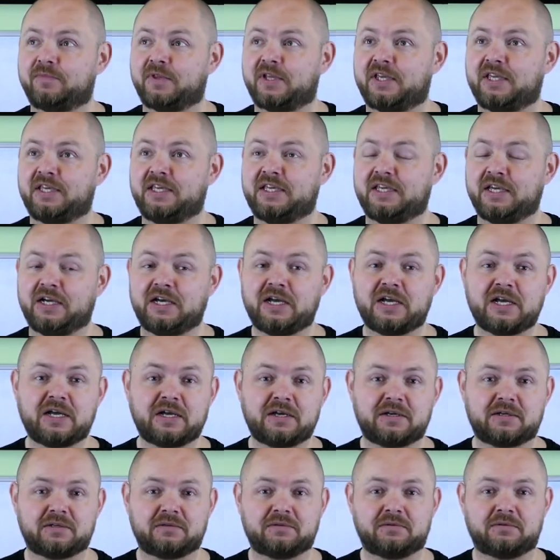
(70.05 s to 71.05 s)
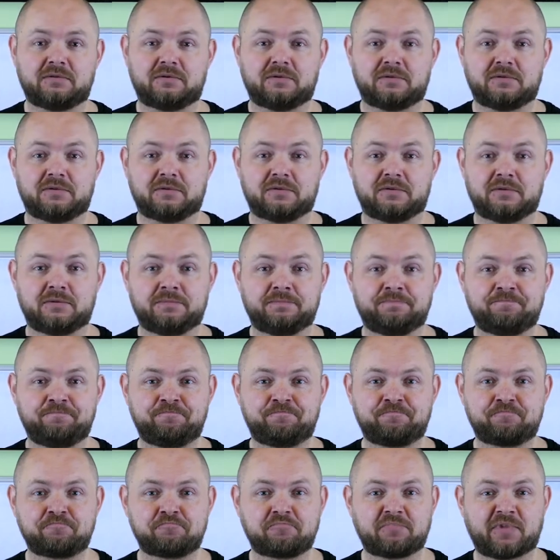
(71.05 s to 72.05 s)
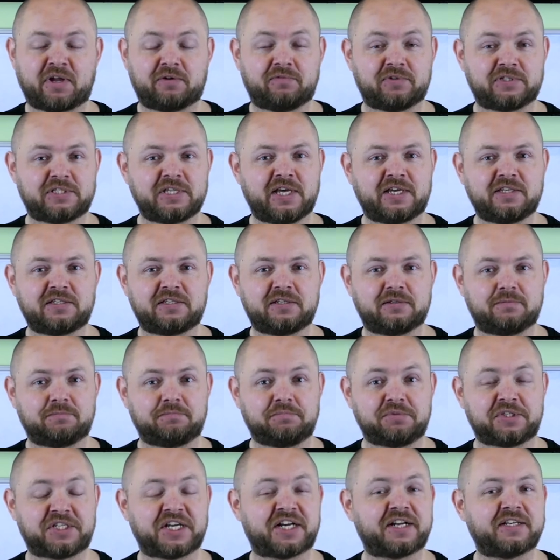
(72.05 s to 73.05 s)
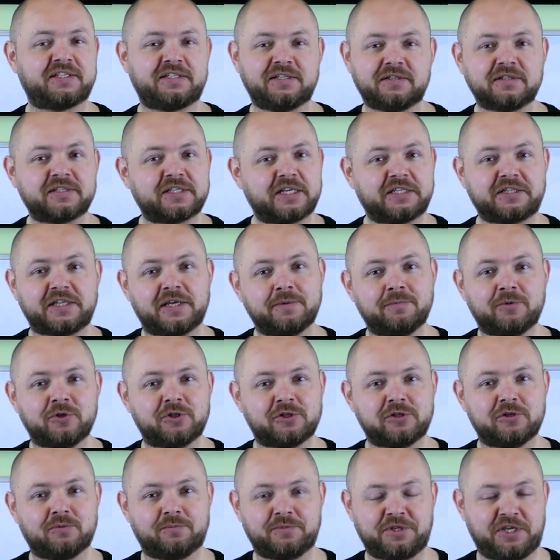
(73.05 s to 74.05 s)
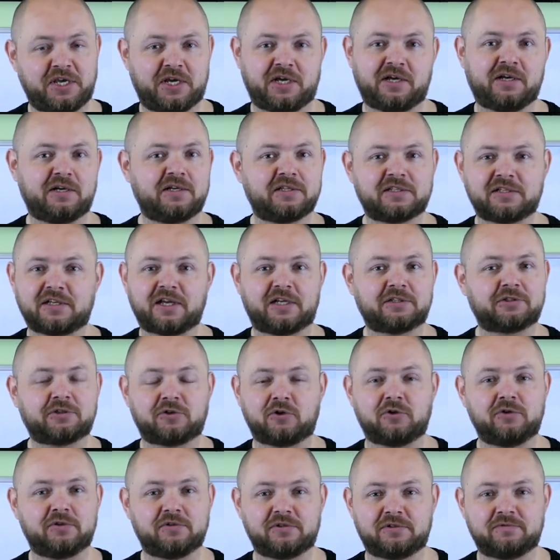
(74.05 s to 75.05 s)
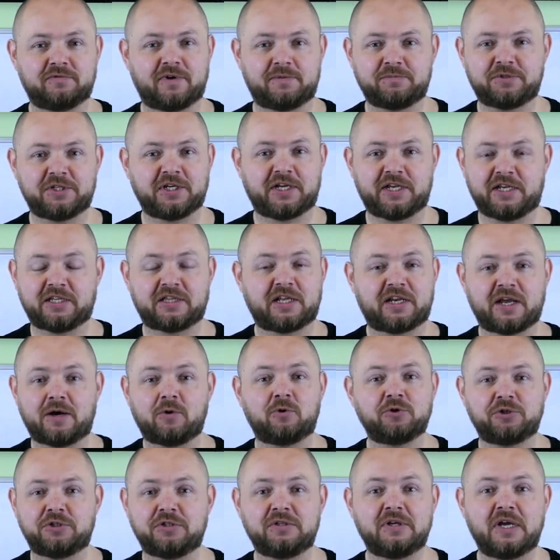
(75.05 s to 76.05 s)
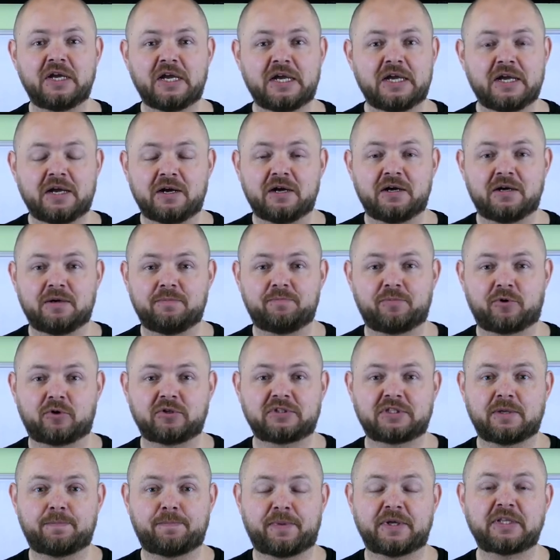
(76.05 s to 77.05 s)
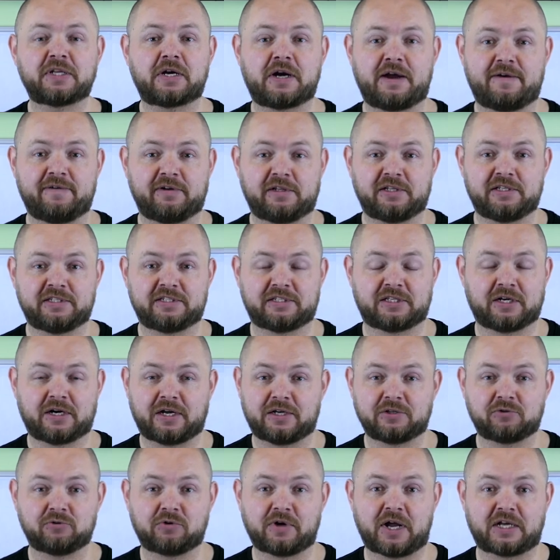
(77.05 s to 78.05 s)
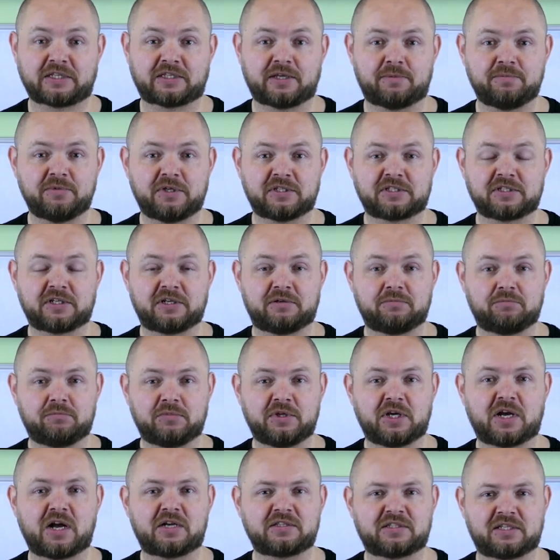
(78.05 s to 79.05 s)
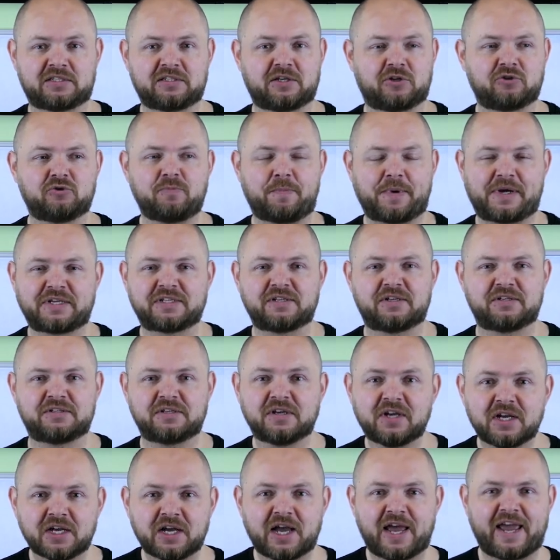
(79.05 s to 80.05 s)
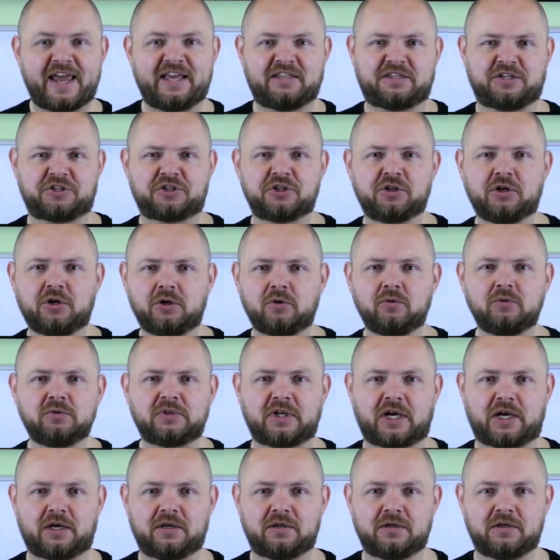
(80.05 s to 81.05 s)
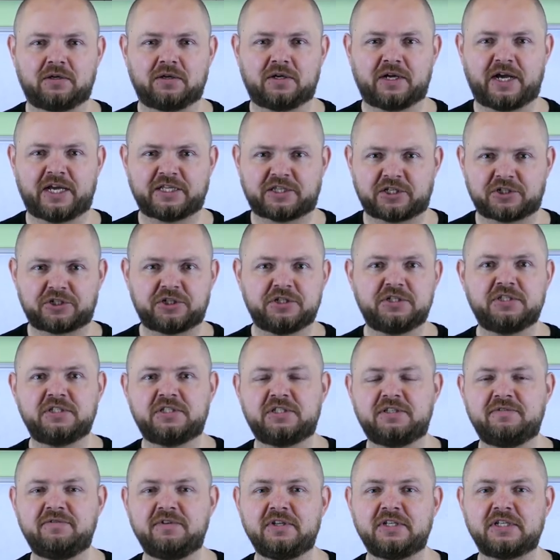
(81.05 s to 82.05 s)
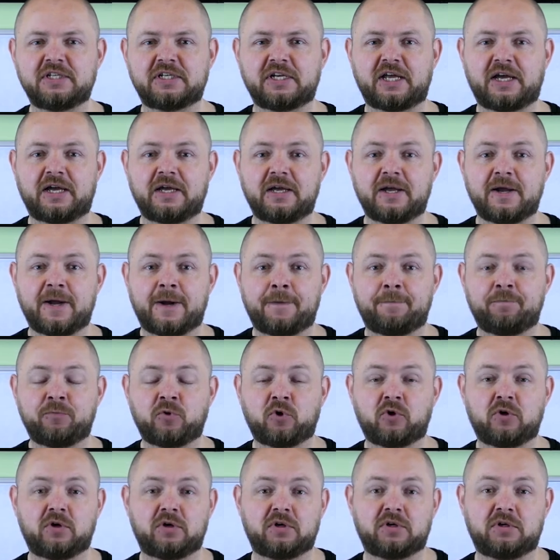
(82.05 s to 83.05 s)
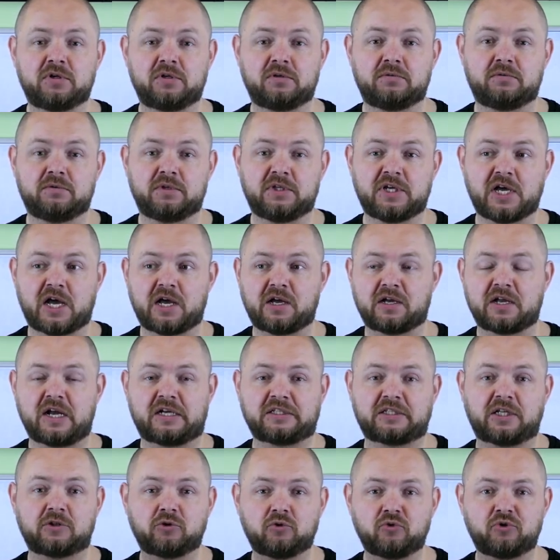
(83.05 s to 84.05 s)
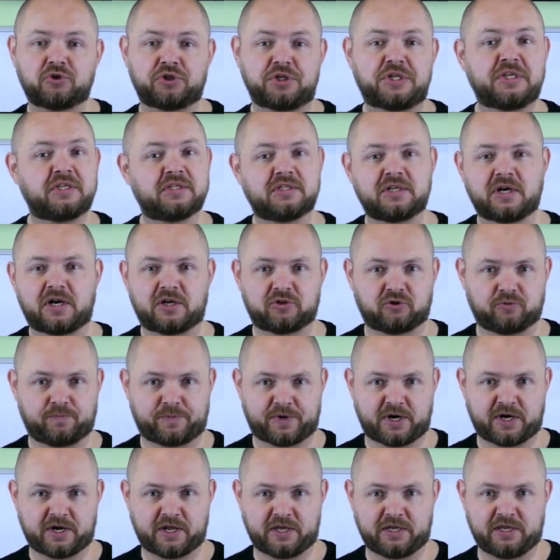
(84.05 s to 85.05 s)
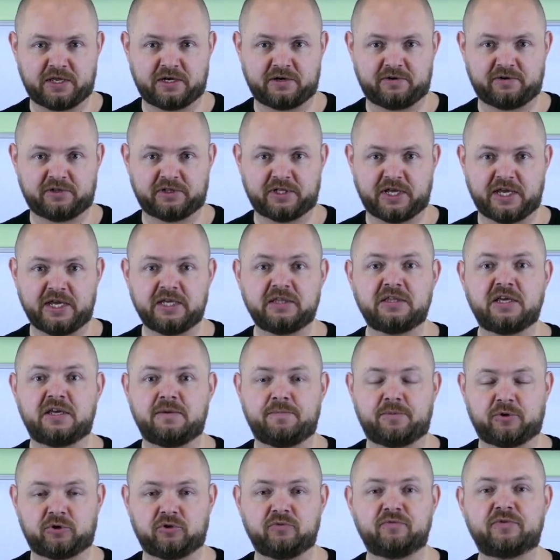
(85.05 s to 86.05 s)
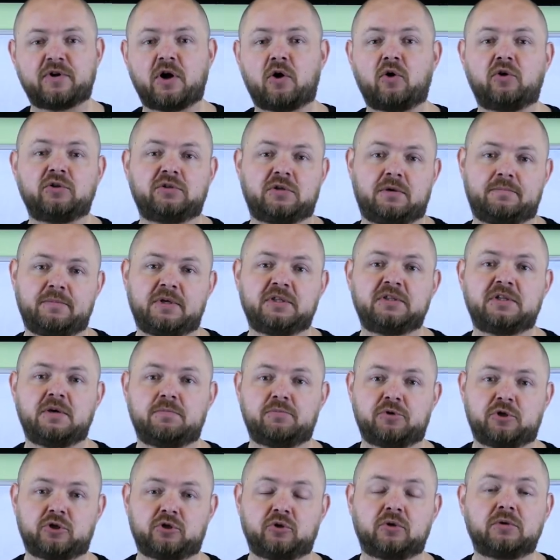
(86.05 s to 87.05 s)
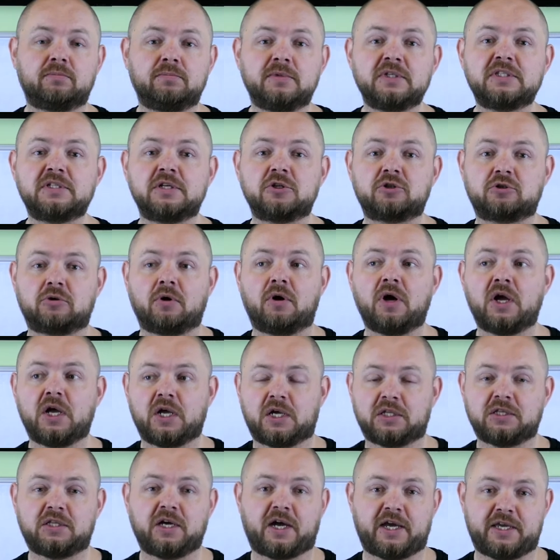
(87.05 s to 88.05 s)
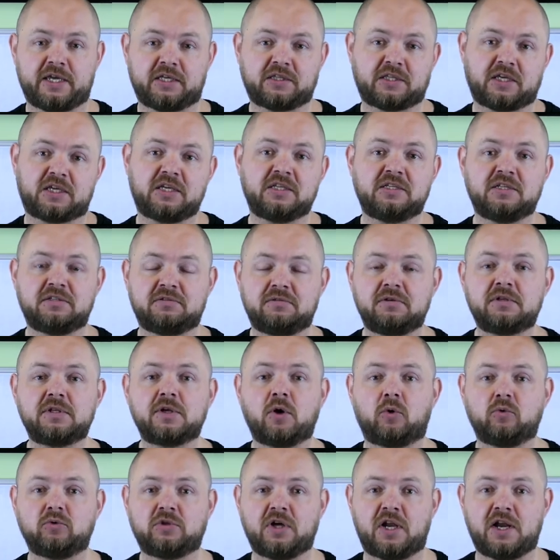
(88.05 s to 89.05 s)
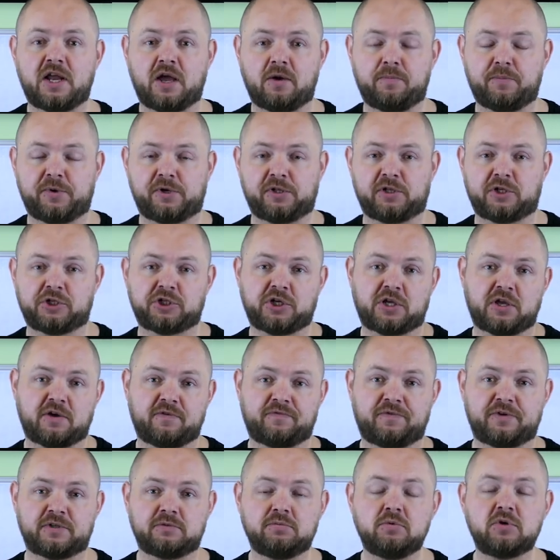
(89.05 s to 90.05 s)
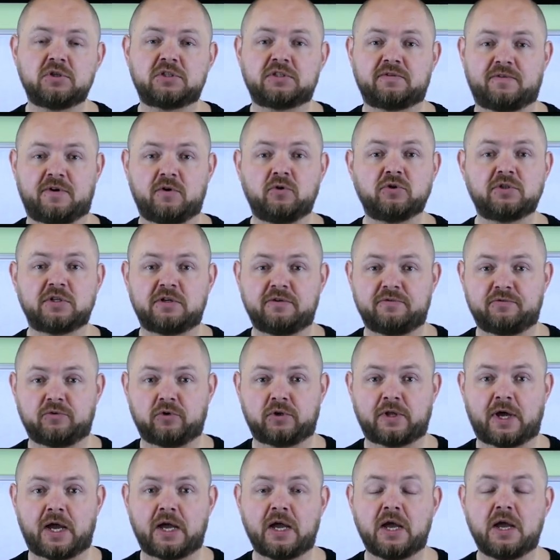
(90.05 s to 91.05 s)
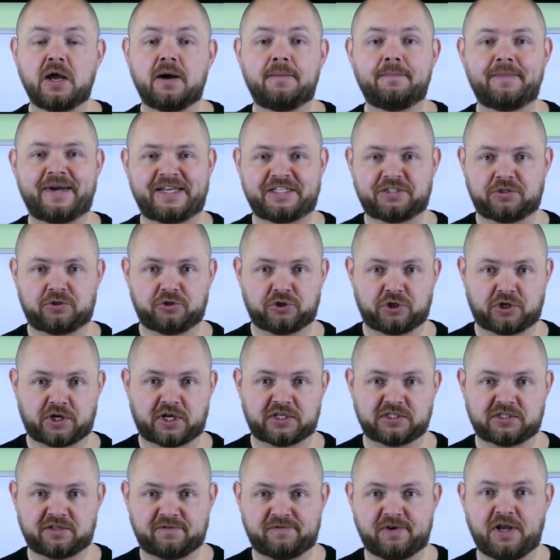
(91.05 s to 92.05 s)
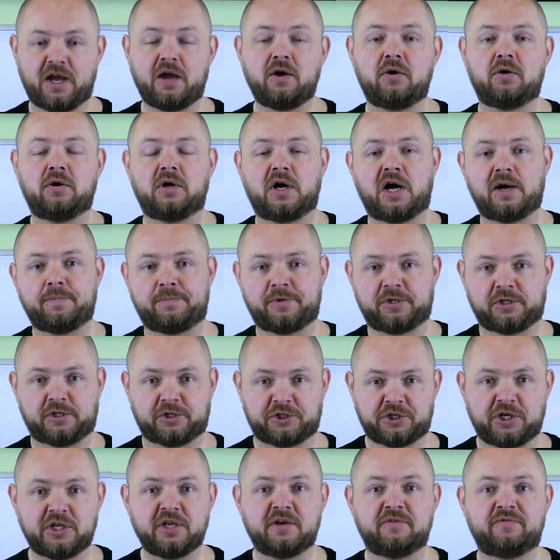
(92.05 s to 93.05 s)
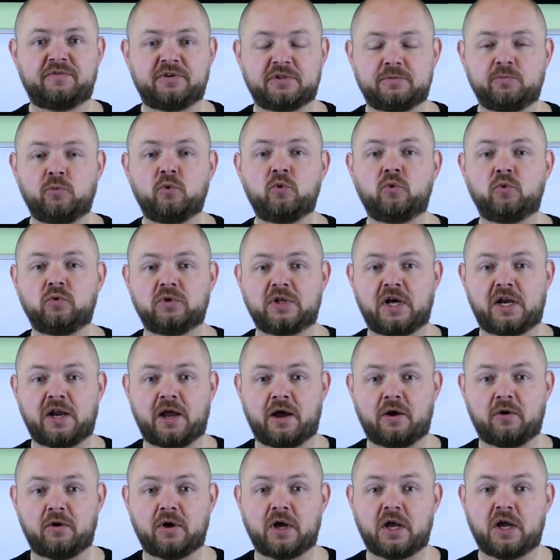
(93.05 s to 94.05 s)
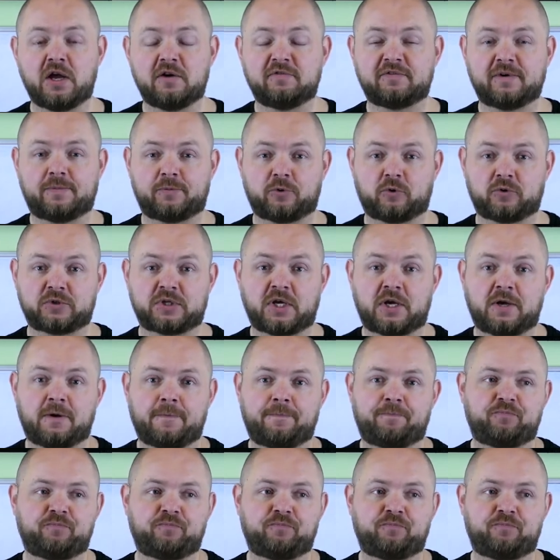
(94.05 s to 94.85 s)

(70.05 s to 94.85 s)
Я, эм, вы знаете, заразился этой мыслью. Мне, открою вам секрет, она очень э, просто понравилась сразу. Как-то мне, мне как-то сразу показалось, это же круто. Это же действительно. Но э, я как-то тоже не сразу прореагировал на это, и потом в какой-то момент я пришел к мысли, что да, я таки действительно удаляю приложение Facebook с своего телефона. Мессенджер оставляю, а приложение Facebook удаляю. Вопрос.